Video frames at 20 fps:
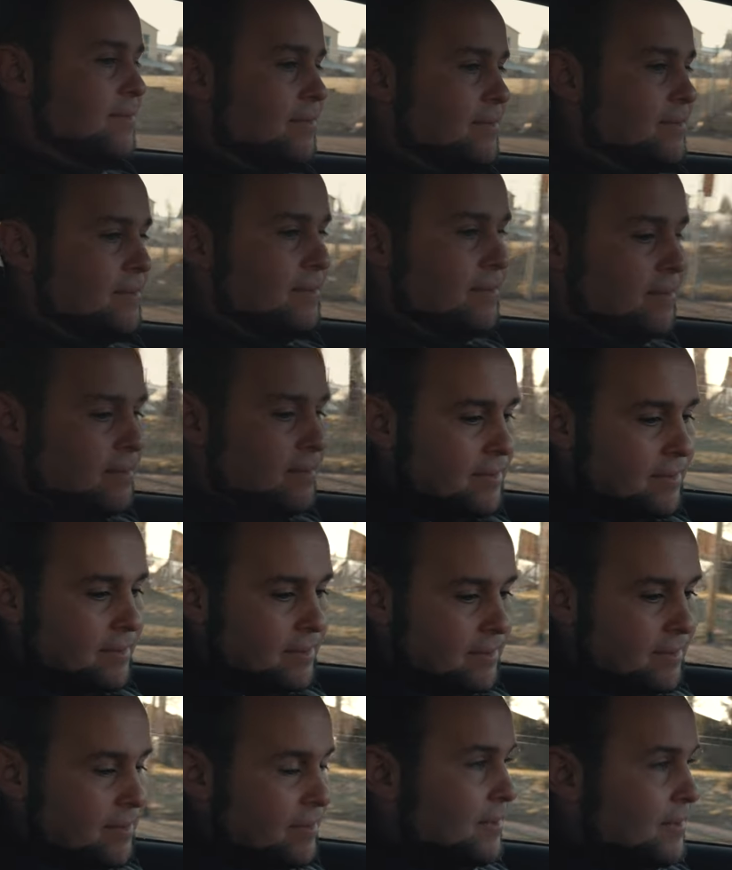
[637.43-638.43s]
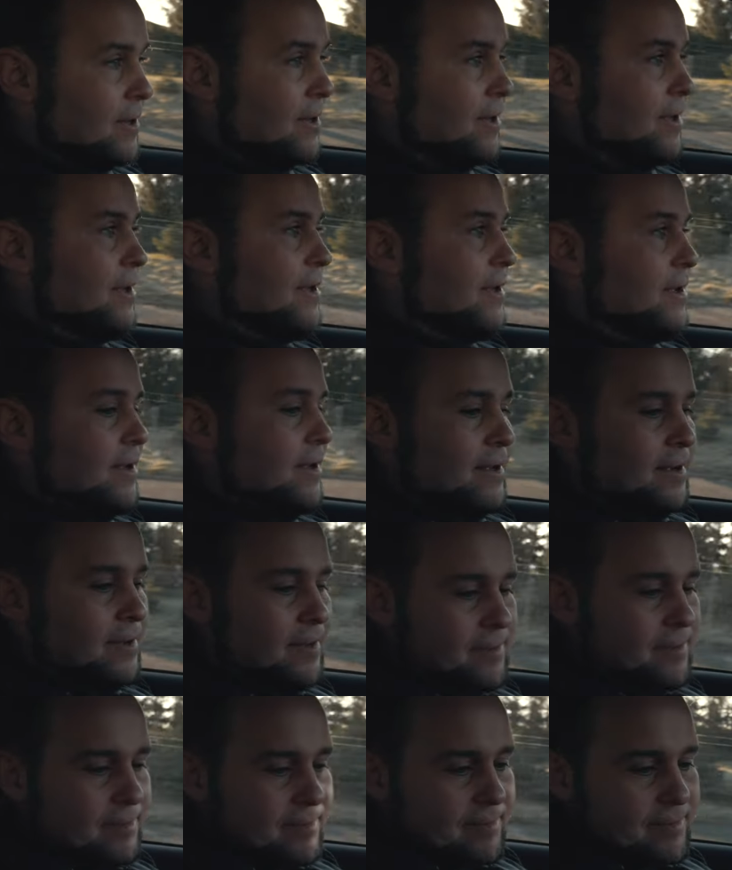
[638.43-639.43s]
einen Handschalter hast. Ne? Also, also
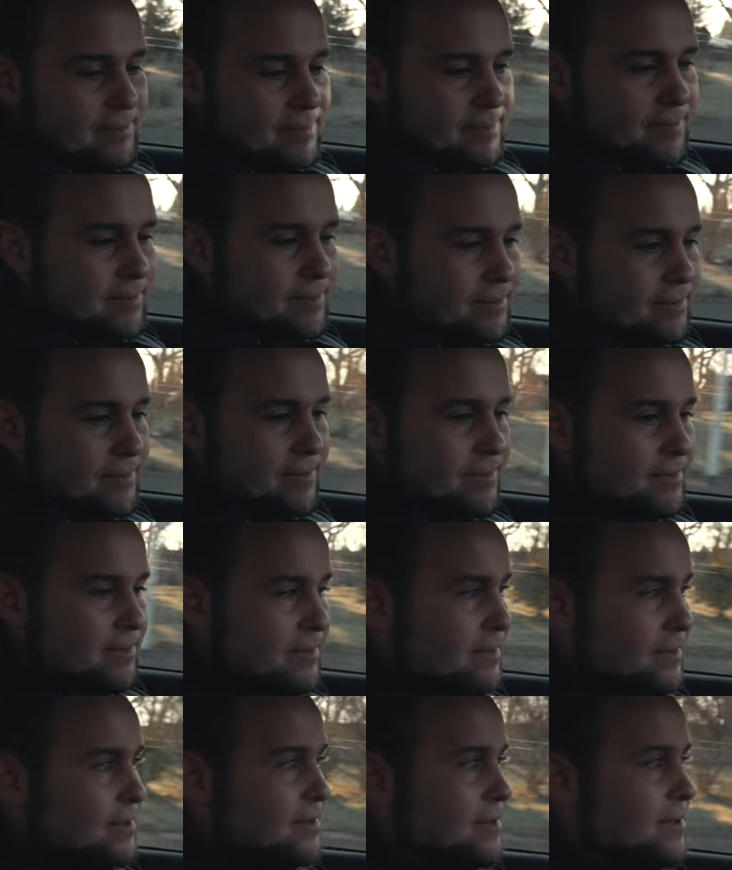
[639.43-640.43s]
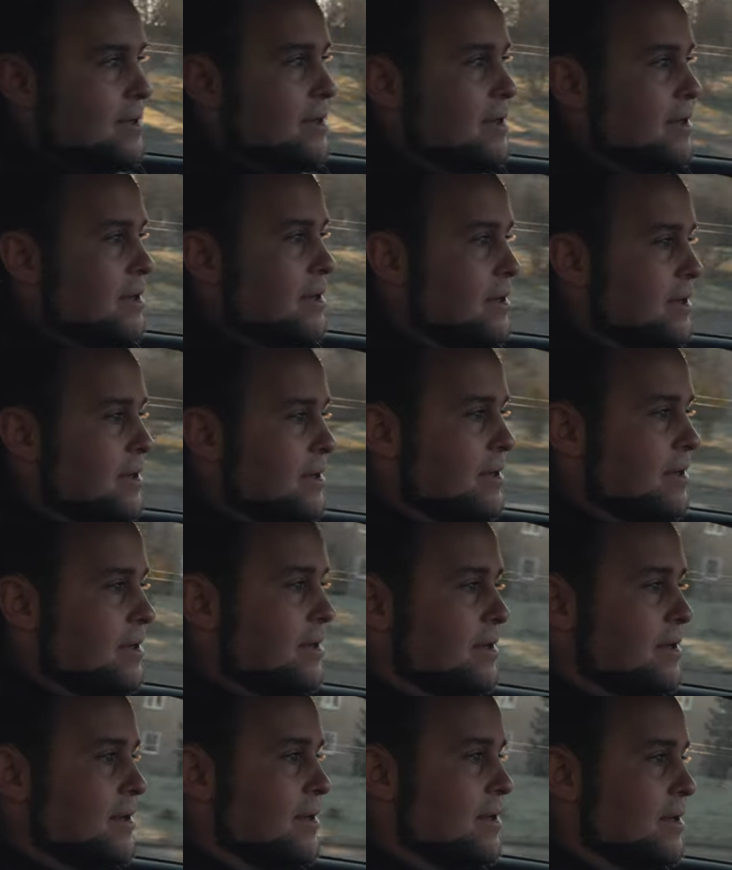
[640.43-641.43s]
ist dir das auch wichtig? Also hättest du einen M2
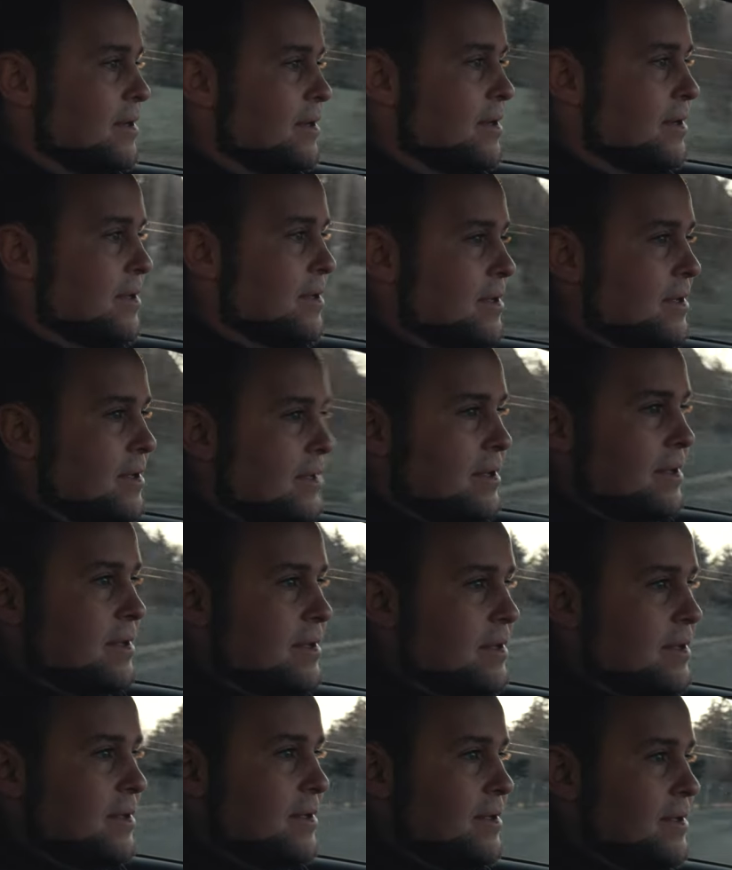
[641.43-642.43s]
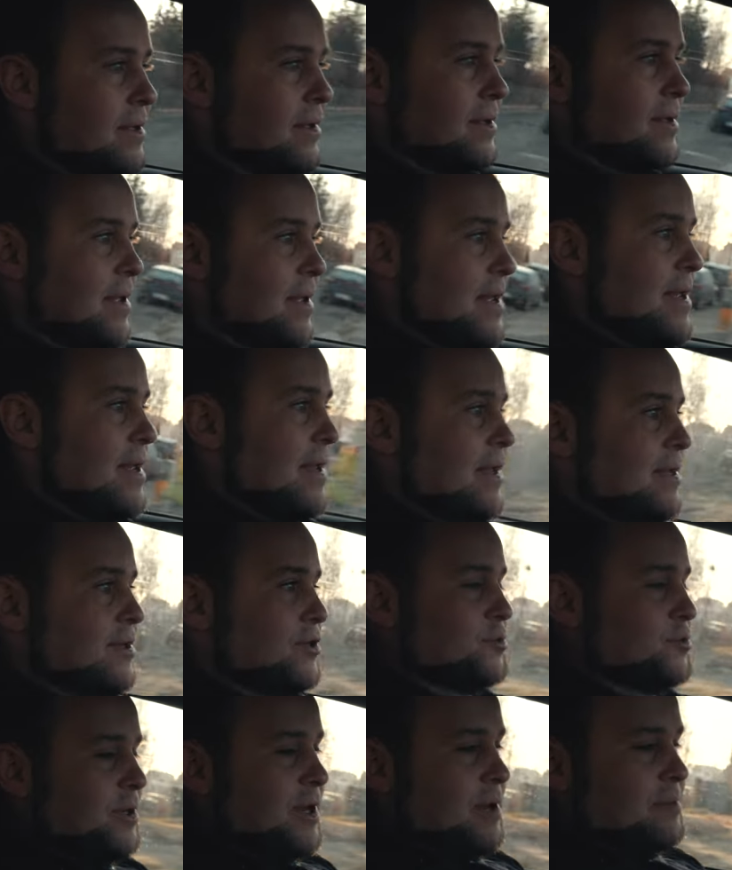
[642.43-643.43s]
auch als Handschalter genommen?
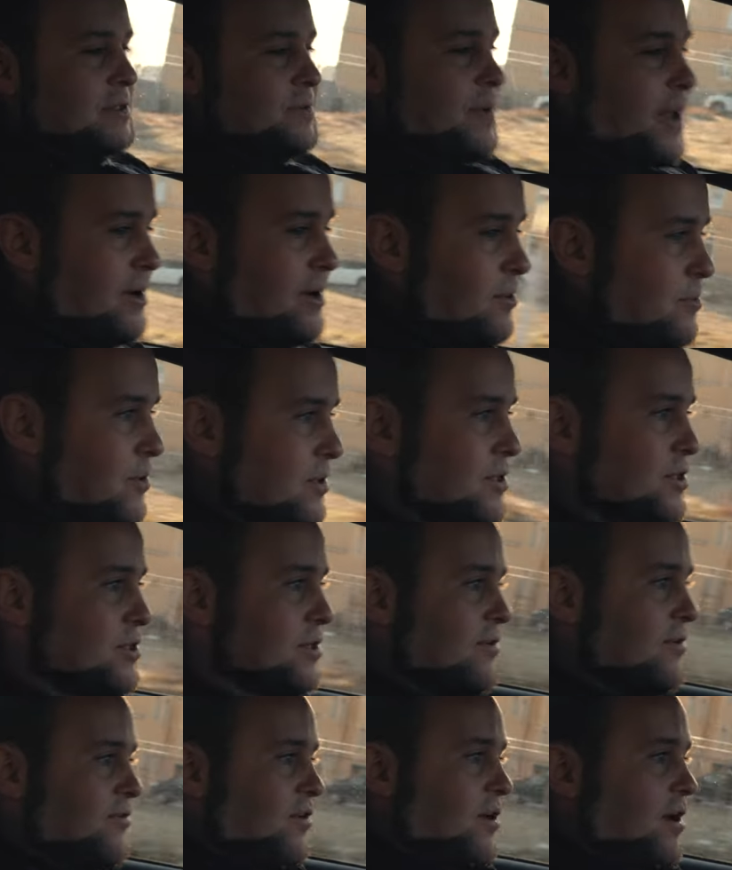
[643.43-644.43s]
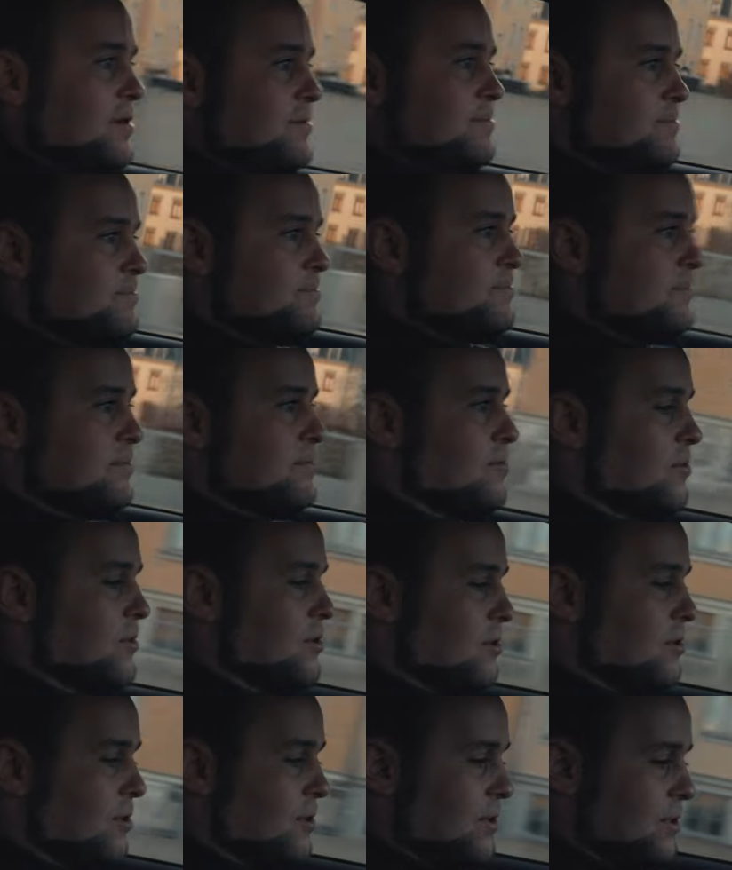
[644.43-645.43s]
Ich bin M2 Competition gefahren
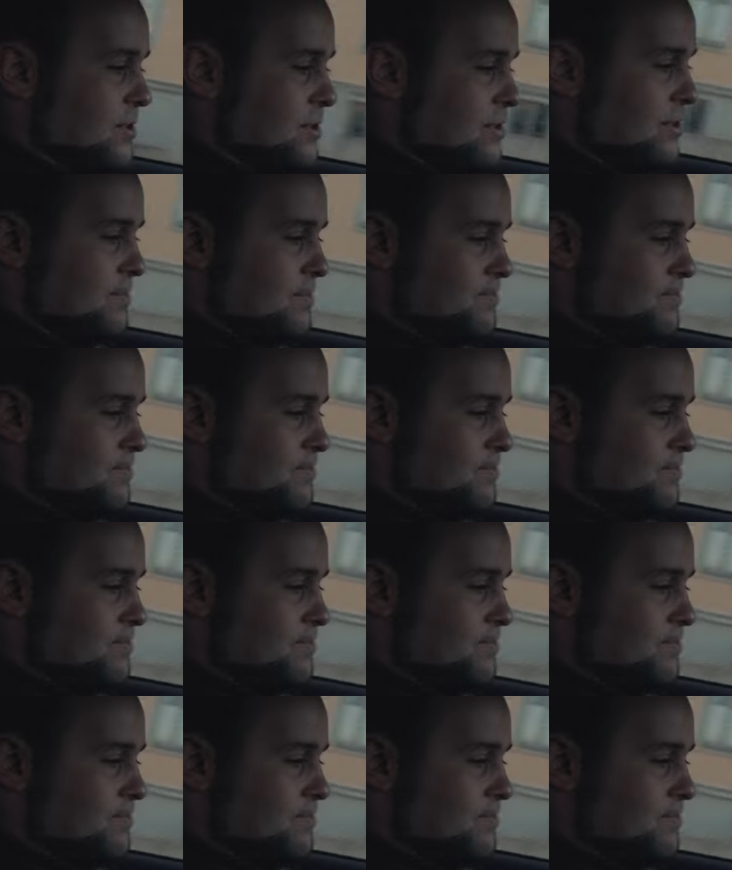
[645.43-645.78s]
und